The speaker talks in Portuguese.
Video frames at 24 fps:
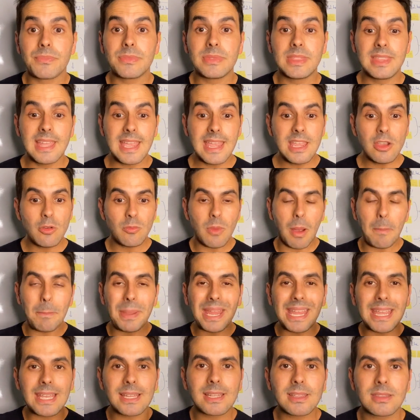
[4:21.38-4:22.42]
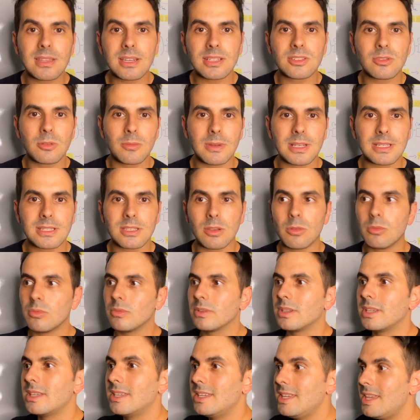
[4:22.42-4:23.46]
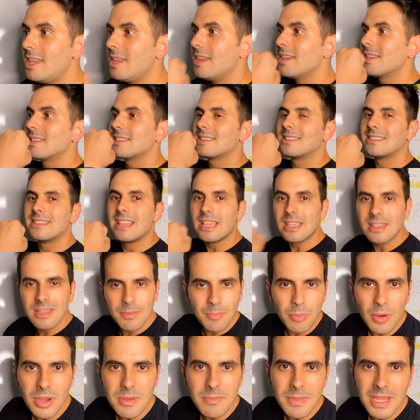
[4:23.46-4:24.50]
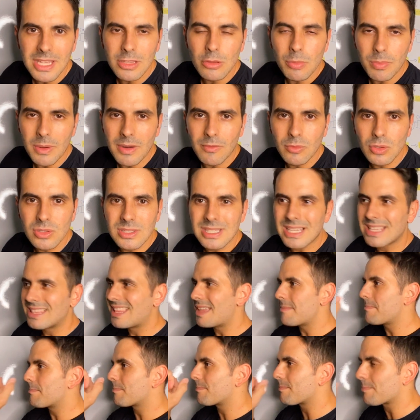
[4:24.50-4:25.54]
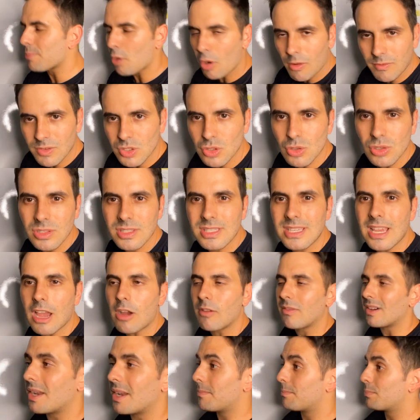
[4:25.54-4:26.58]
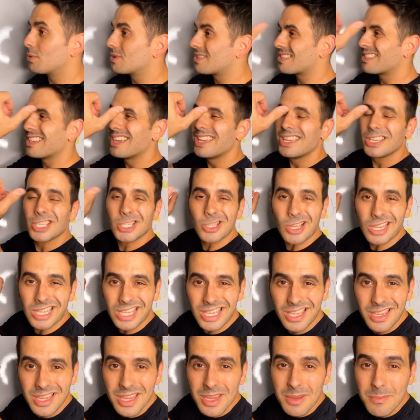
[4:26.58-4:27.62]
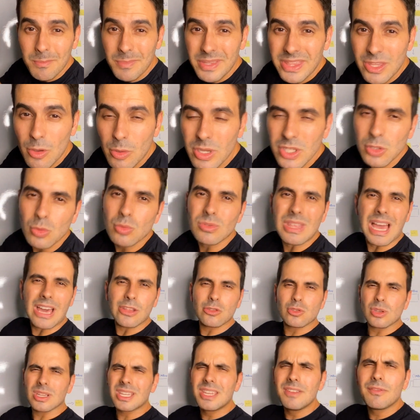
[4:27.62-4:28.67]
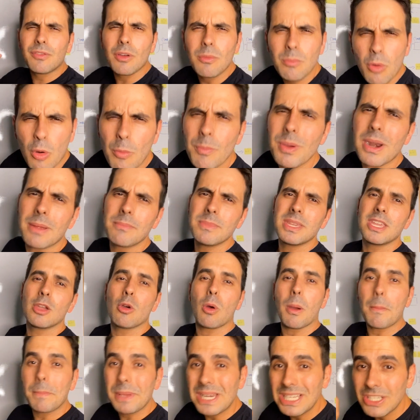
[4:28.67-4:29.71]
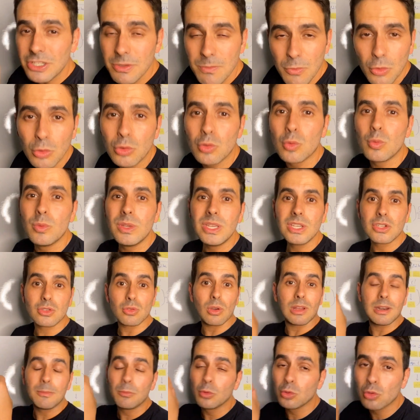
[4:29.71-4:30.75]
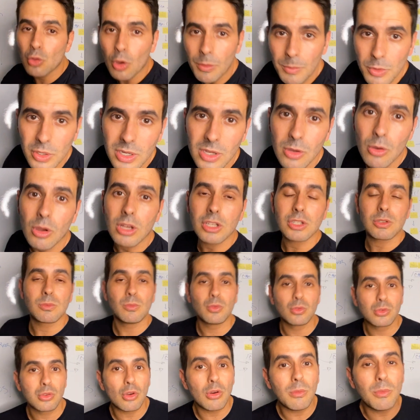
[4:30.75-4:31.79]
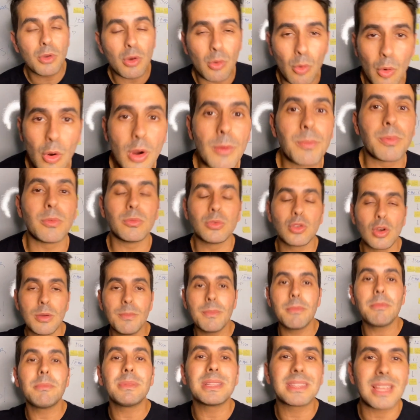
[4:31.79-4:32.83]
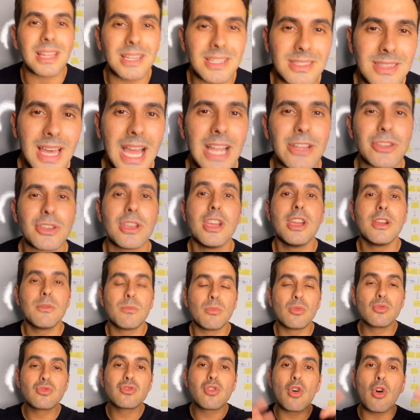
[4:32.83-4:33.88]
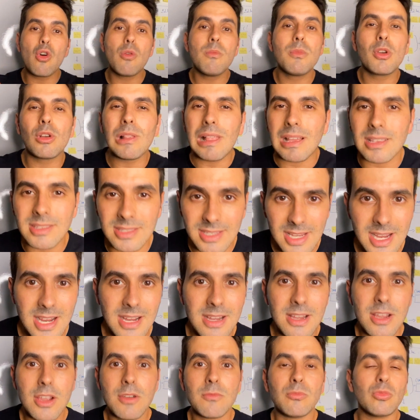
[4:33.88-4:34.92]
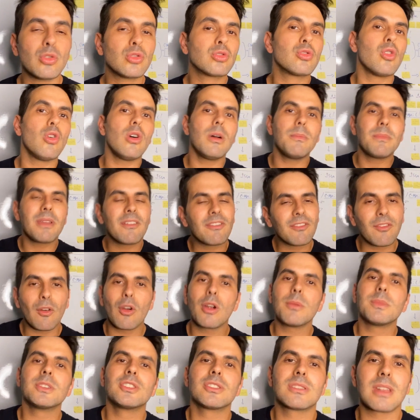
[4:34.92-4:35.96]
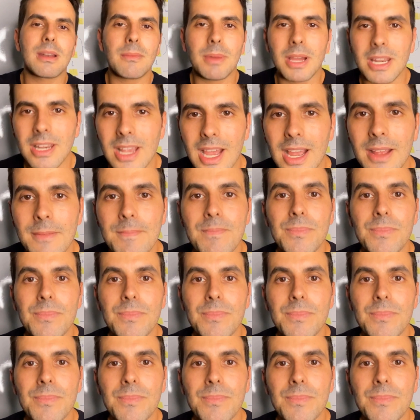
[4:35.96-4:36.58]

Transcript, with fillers: tem uma pequena transformação e dê depoimento para você, dê prova social. Fala, putz, isso aqui me deu resultado, isso aqui foi bom para mim, eu aprendi muito com isso, olha, mudou meu negócio, mudou meu corpo, mudou minha mentalidade, mudou meu lazer, mudou a minha forma de trabalhar.